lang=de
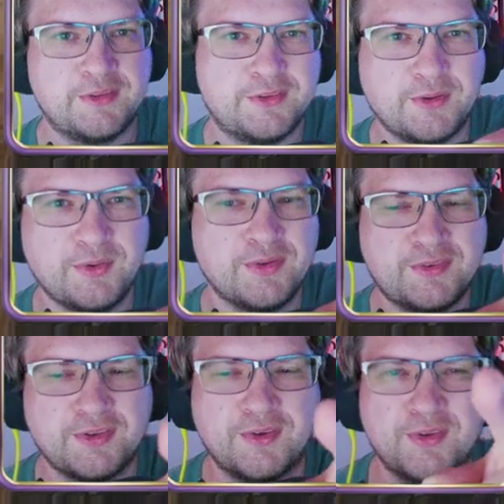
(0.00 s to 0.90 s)
So,
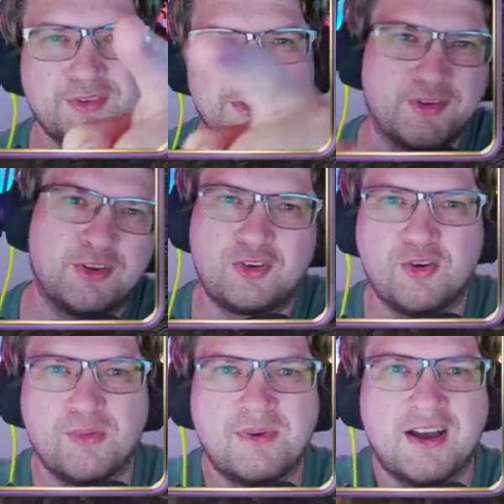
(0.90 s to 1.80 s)
so, so
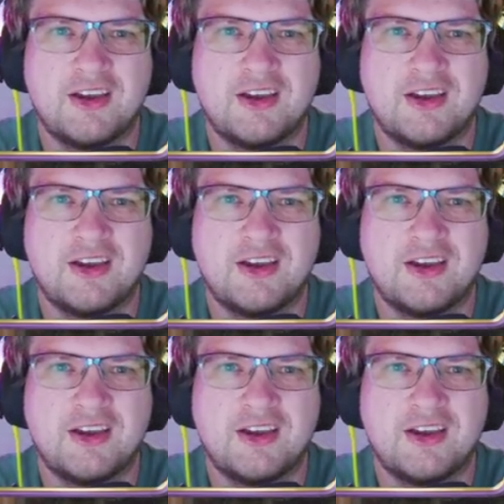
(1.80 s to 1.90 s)
YouTube.